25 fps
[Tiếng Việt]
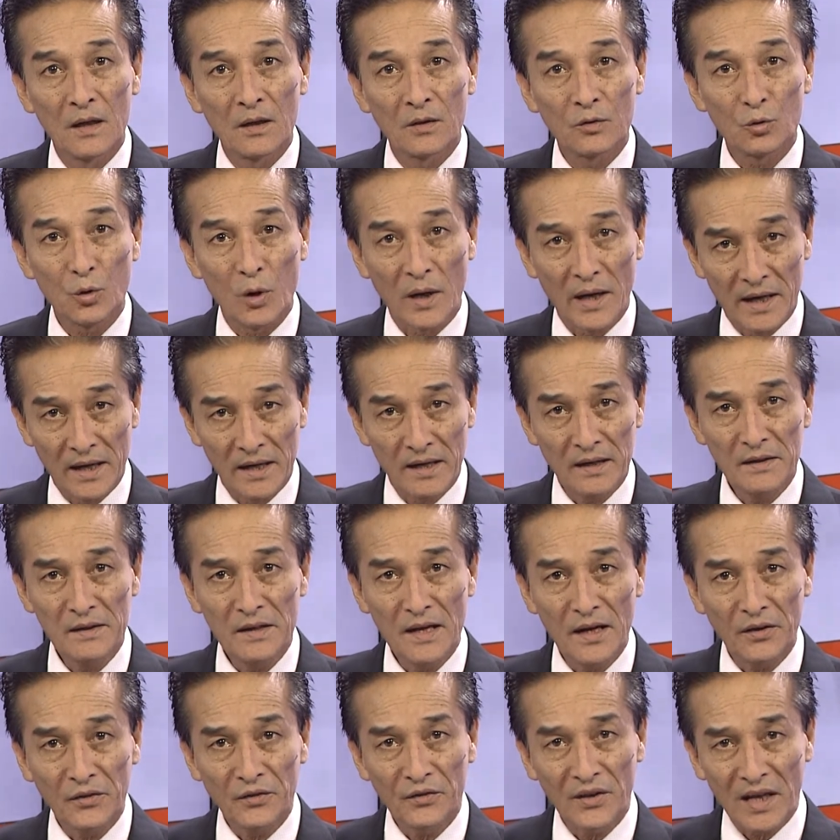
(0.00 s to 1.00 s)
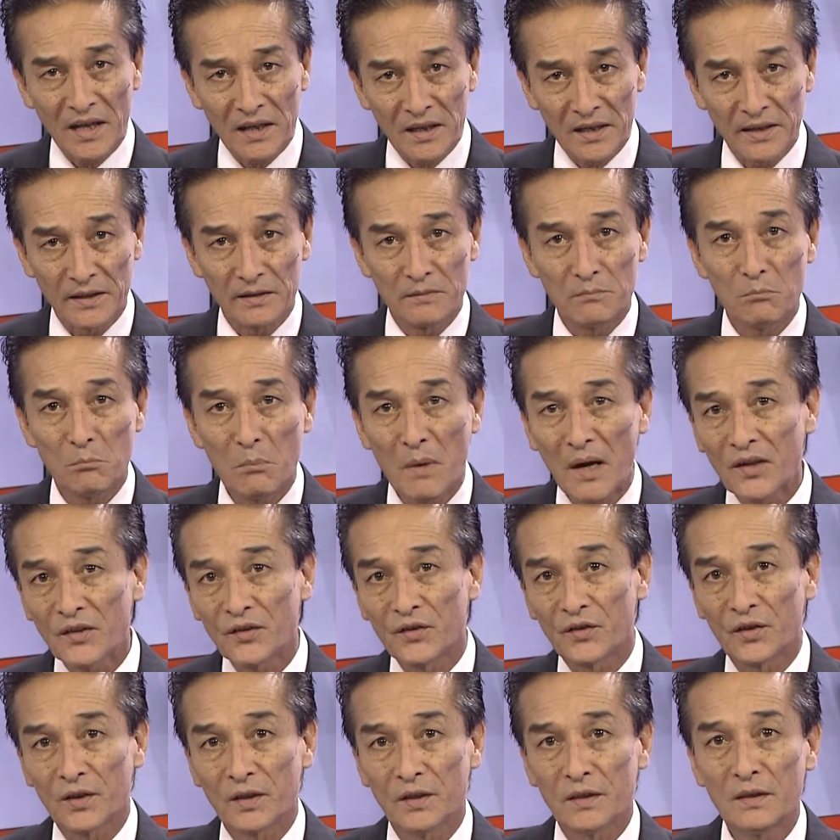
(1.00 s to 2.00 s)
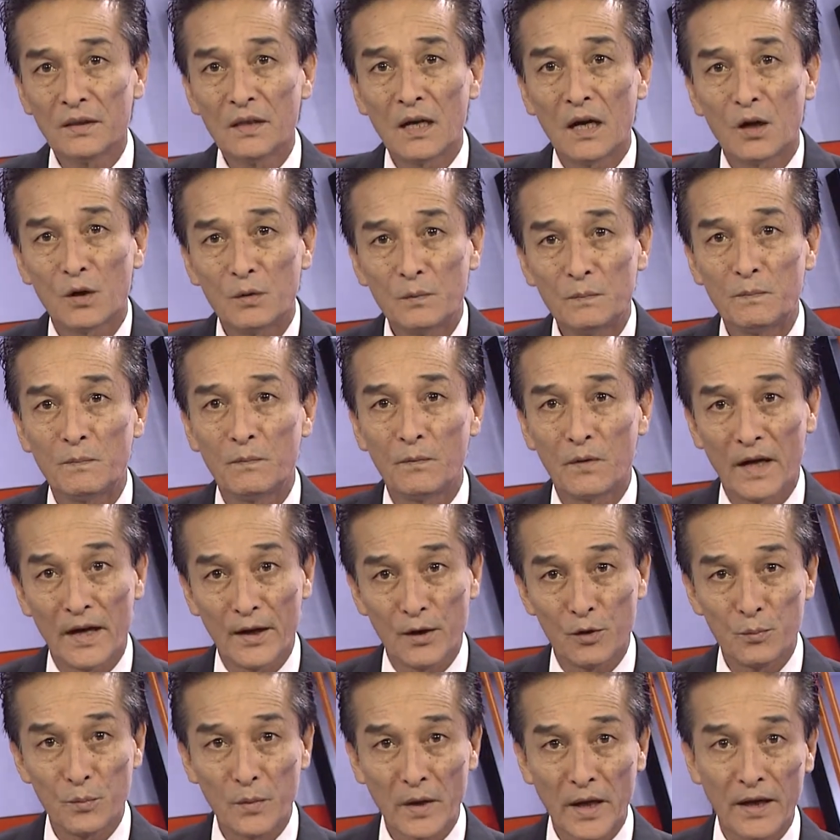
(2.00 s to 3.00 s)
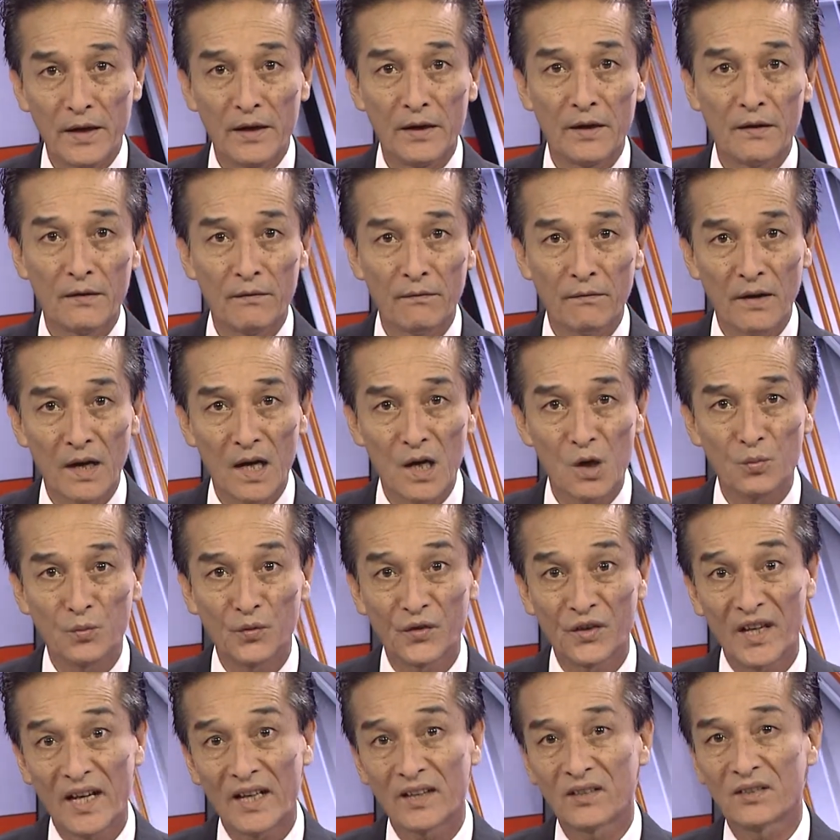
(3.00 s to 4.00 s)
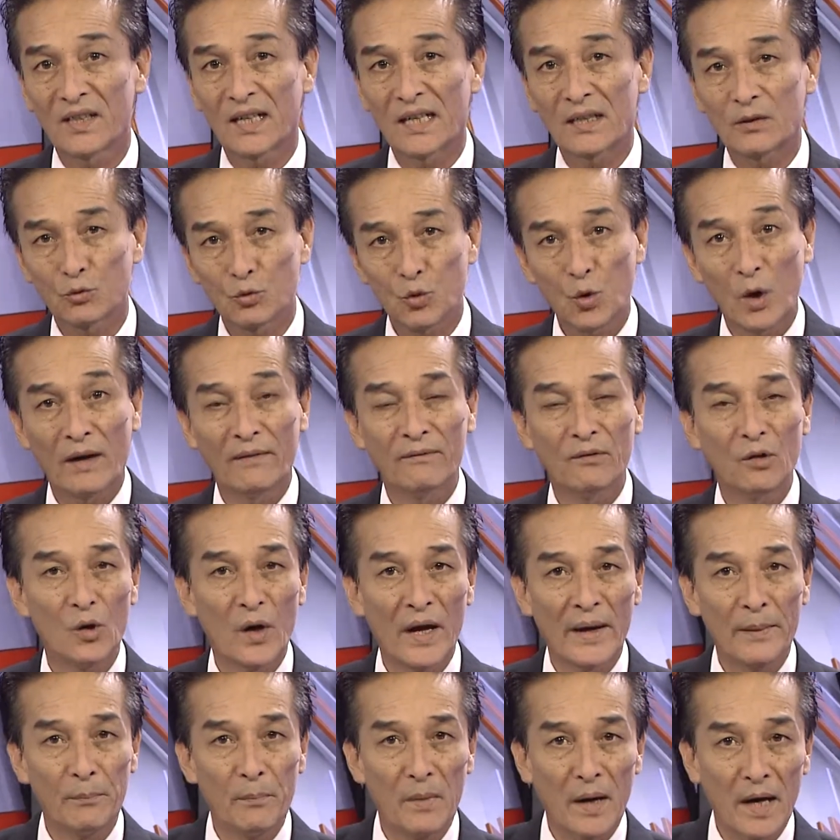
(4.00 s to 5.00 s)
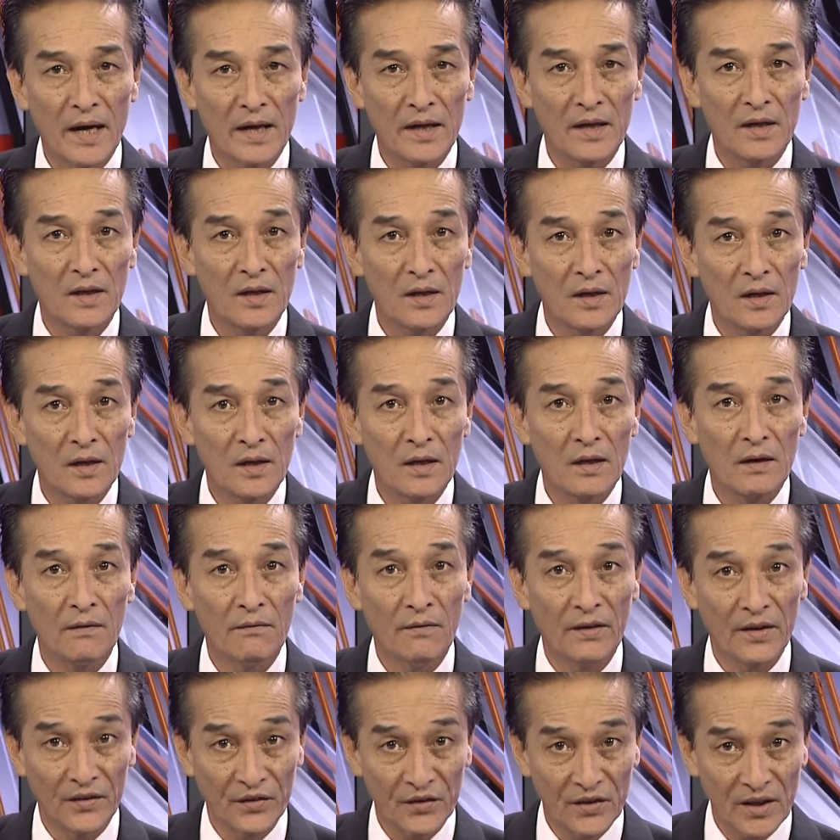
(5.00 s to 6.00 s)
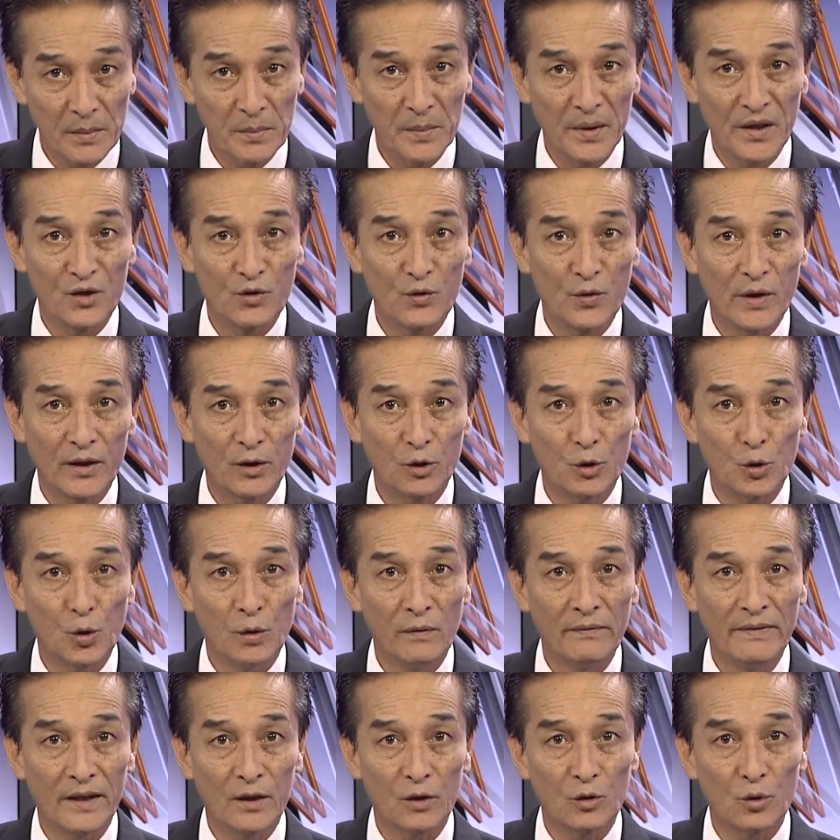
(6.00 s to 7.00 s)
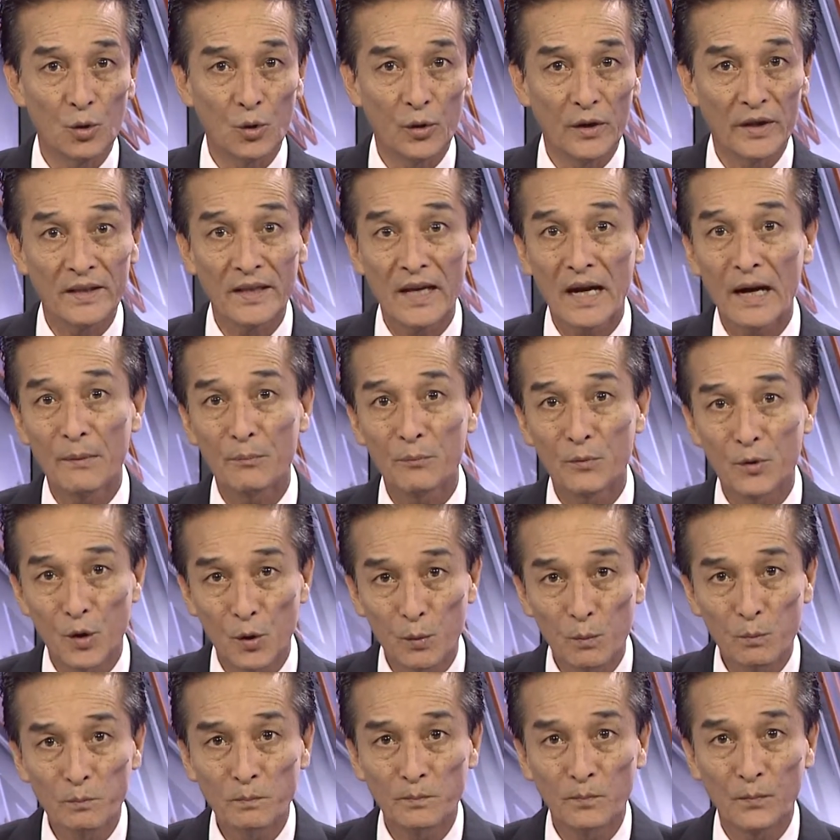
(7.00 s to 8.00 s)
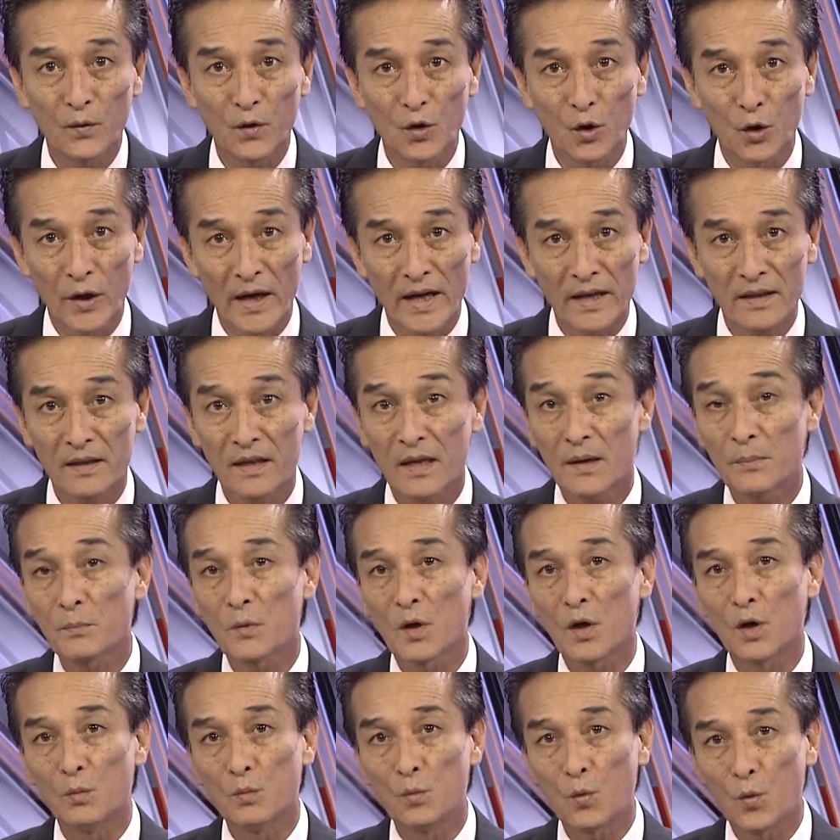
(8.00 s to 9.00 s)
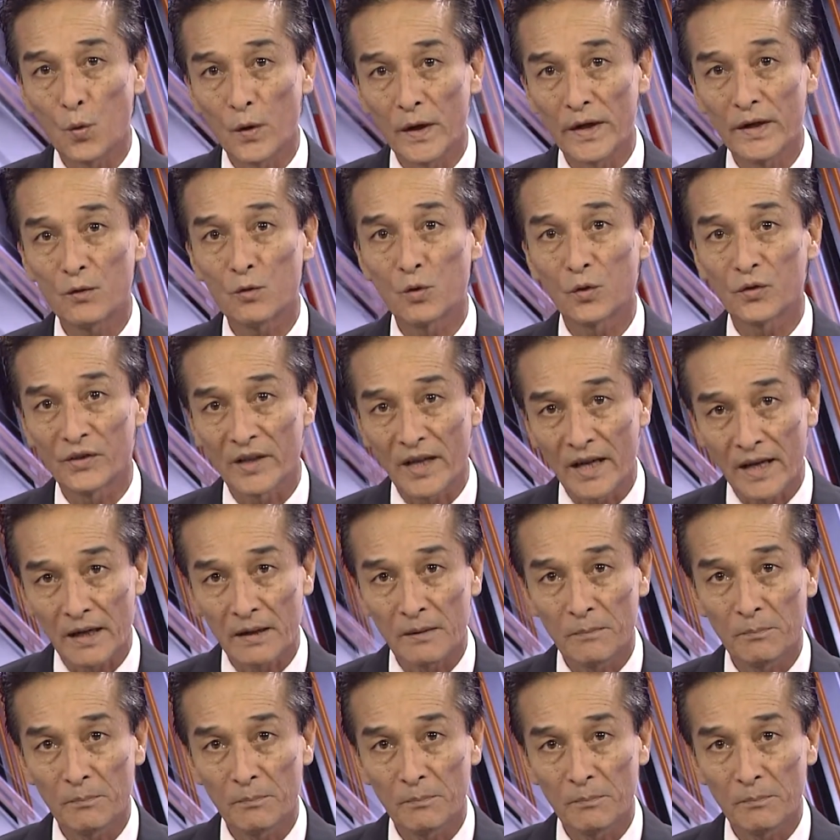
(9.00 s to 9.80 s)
Tòa án đã ra lệnh bắt giữ ông ngày hôm nay và ông sẽ ra tòa vào ngày mai và sẽ bị truy tố về tội tham nhũng, tội ăn cắp công quỹ quốc gia.